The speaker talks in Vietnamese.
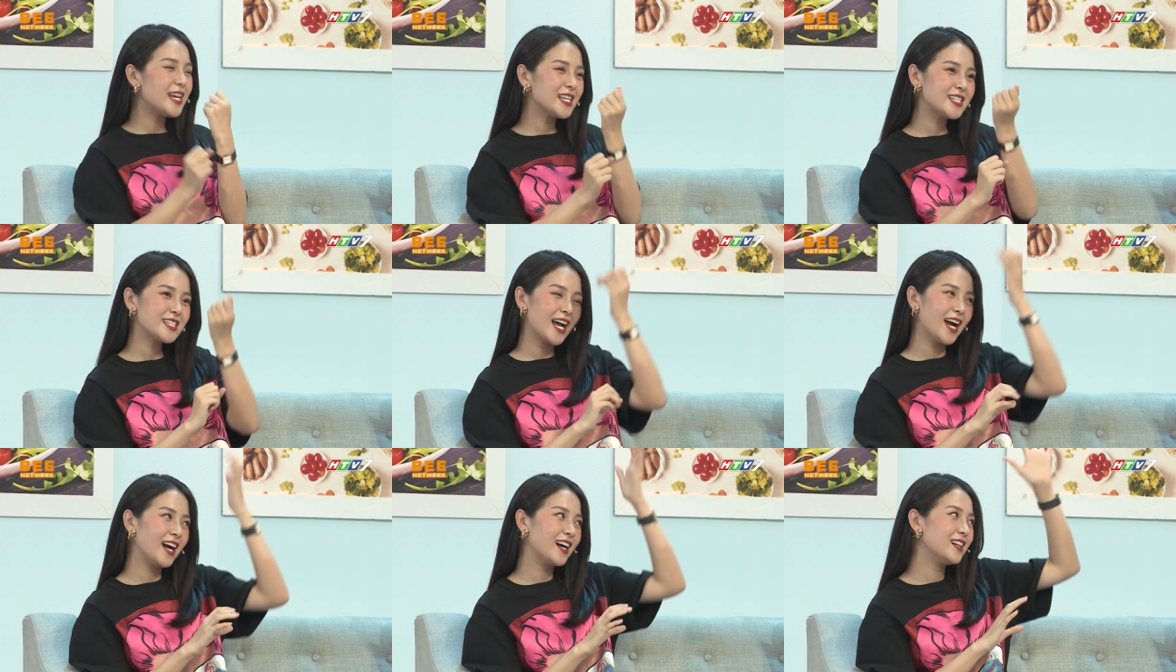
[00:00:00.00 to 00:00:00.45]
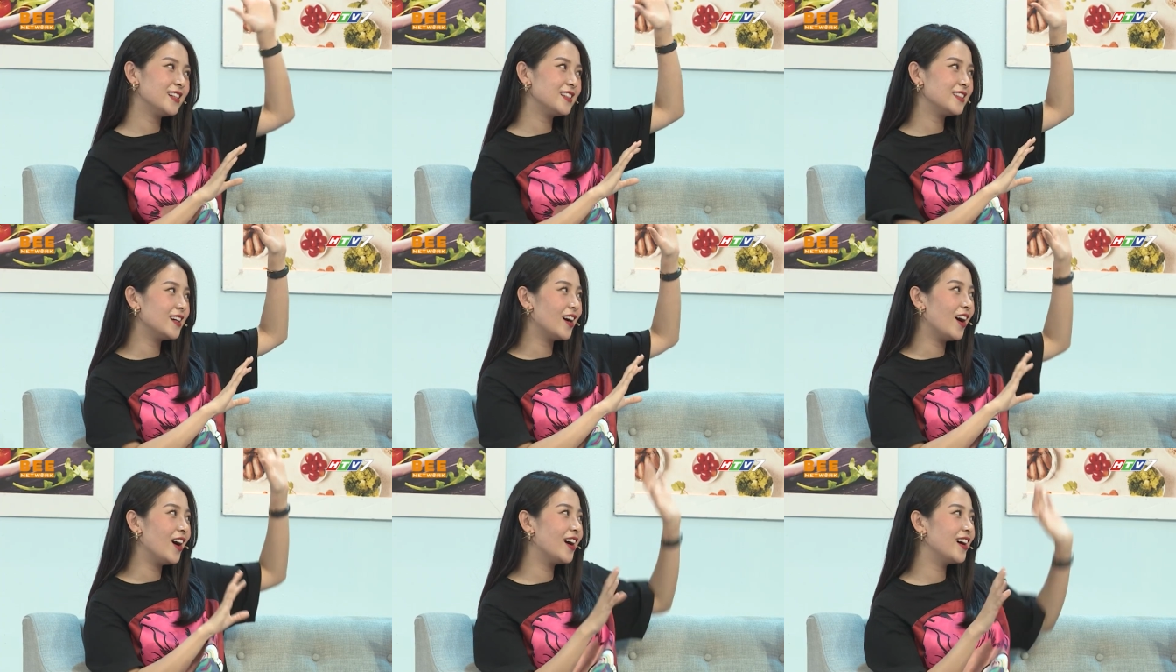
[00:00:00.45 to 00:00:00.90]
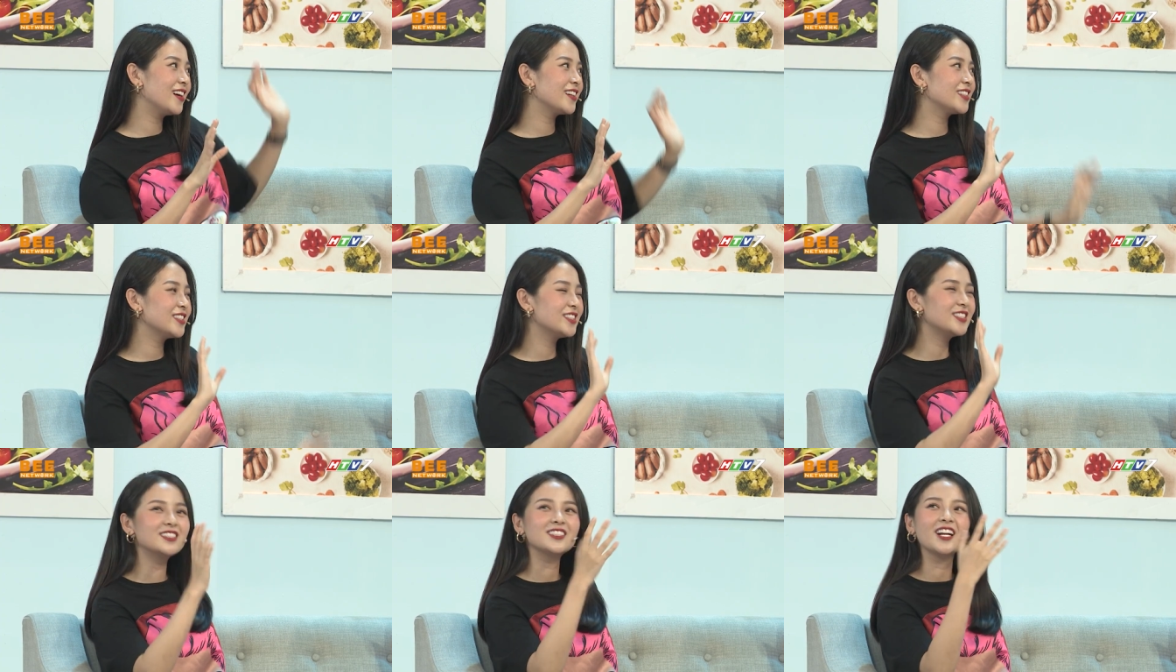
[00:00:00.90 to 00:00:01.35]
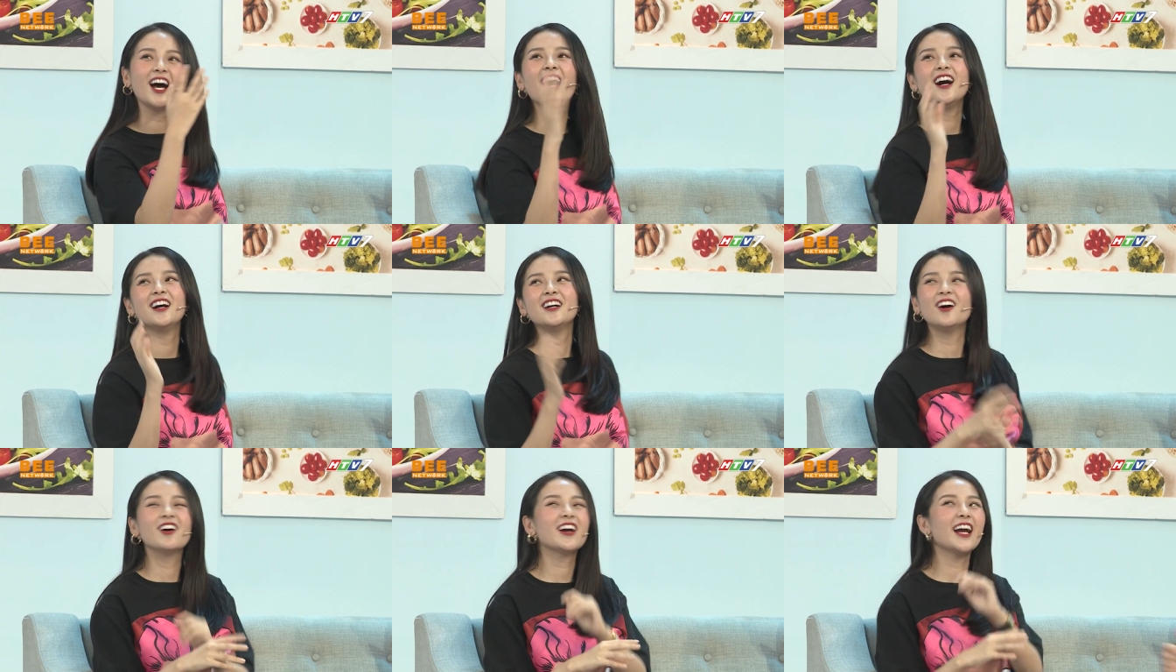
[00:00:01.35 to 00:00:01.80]
mây trắng ờ, như
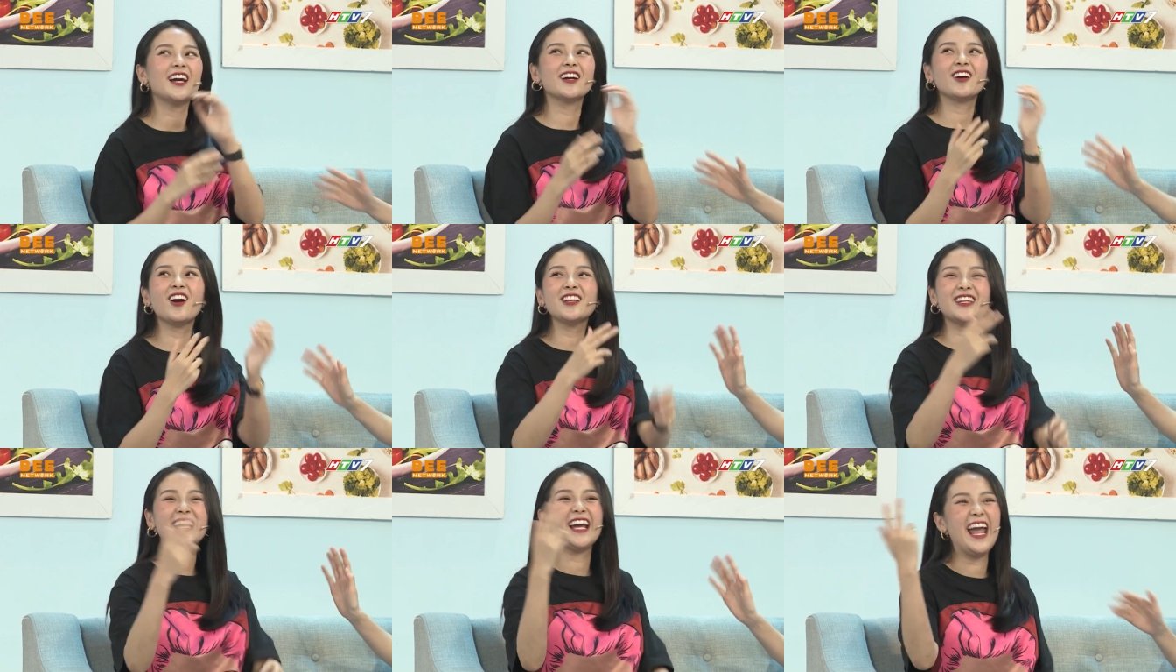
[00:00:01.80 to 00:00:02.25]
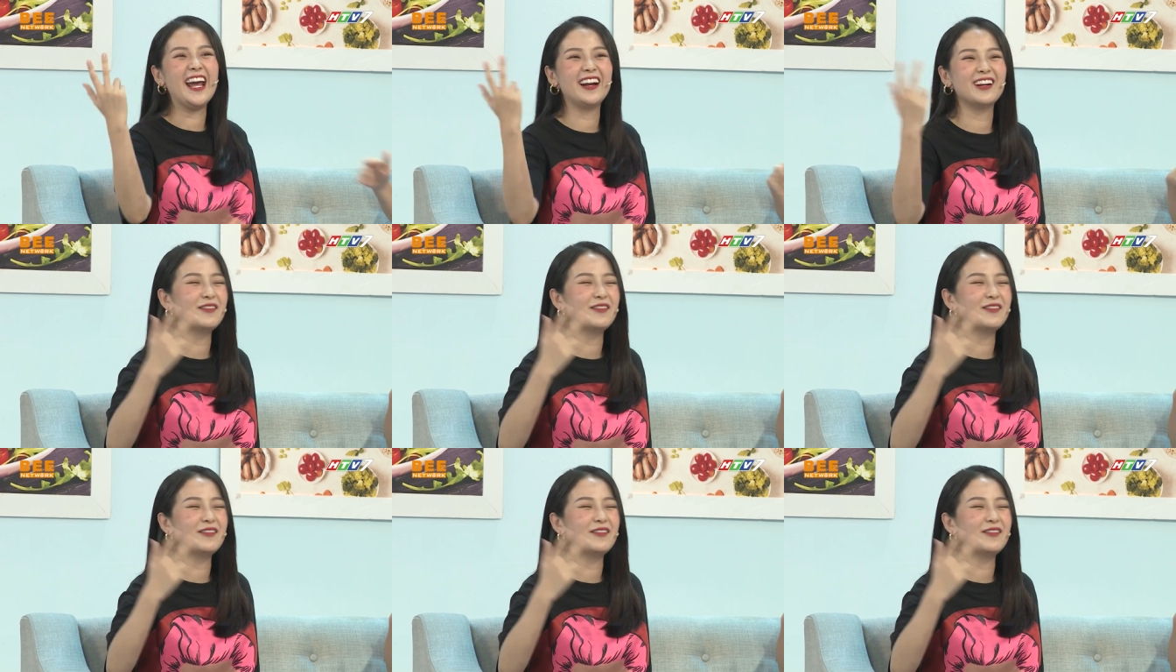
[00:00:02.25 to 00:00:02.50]
đó ok oh, chị